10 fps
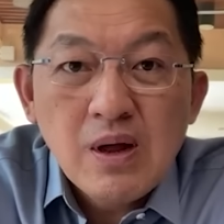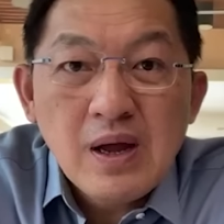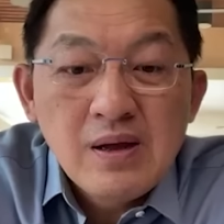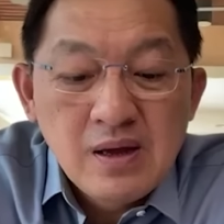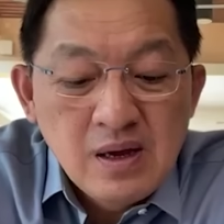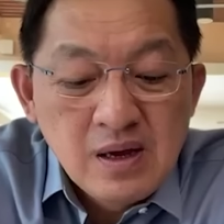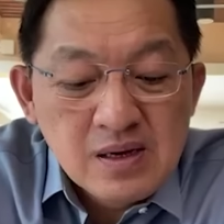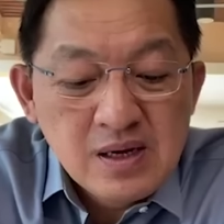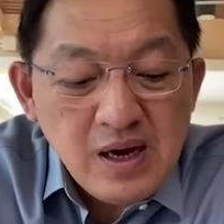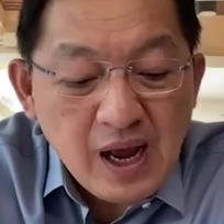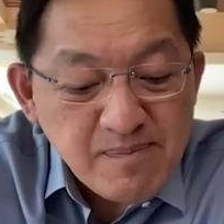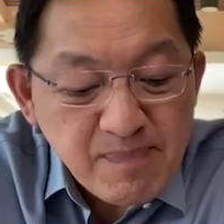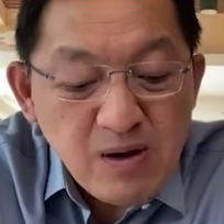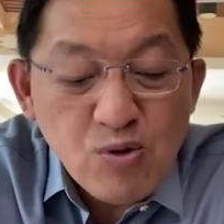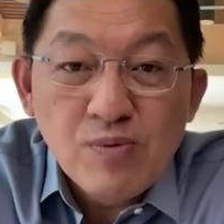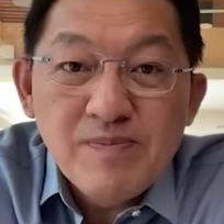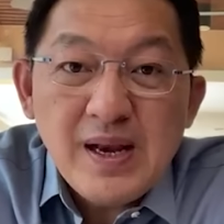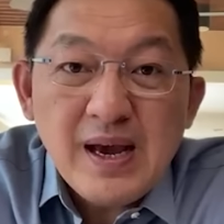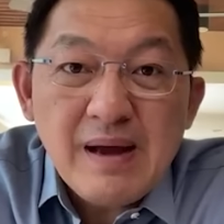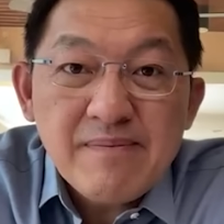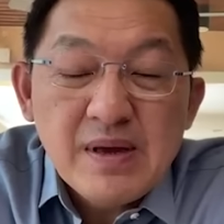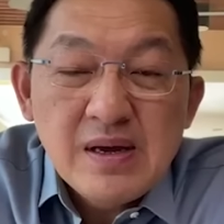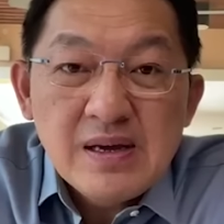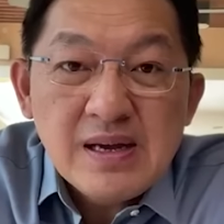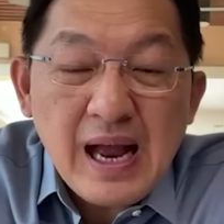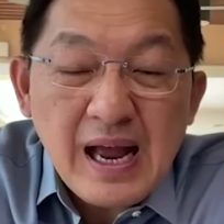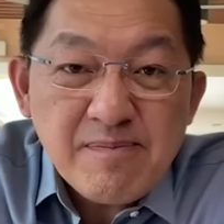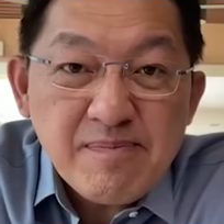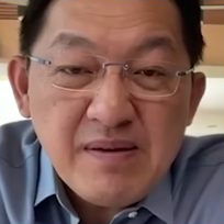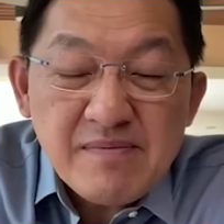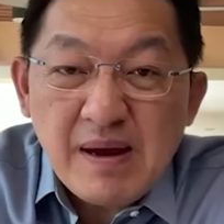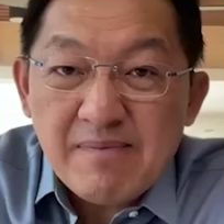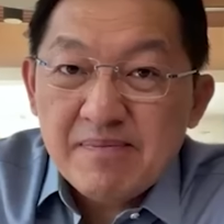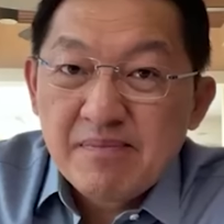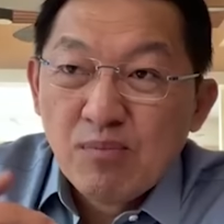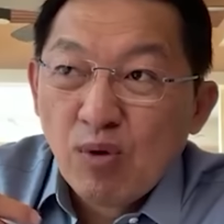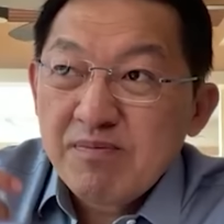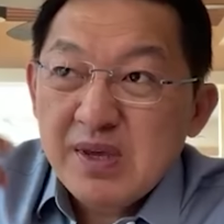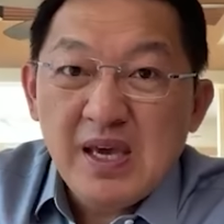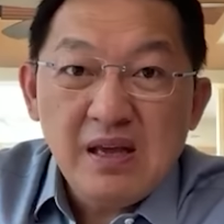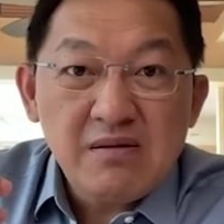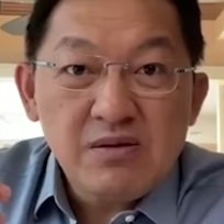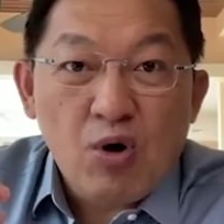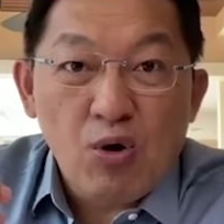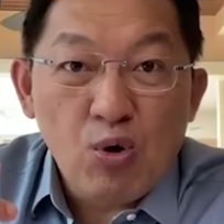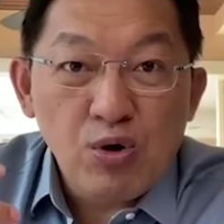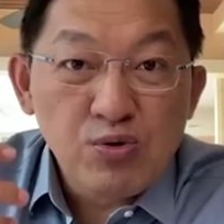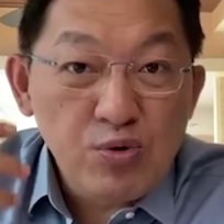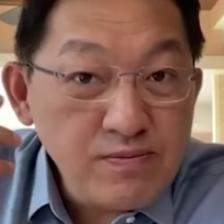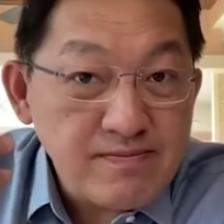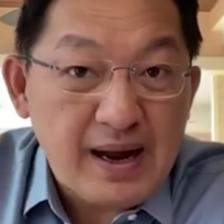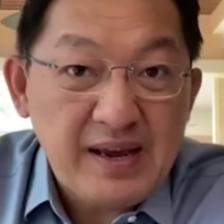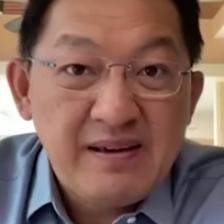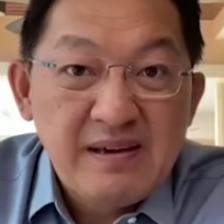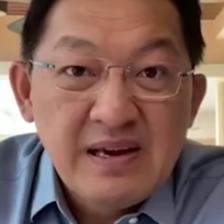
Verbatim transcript: นะคือไฮเปอร์ลูปเนี่ยนะครับกลายเป็นแบบมุมคิดของคนรุ่นใหม่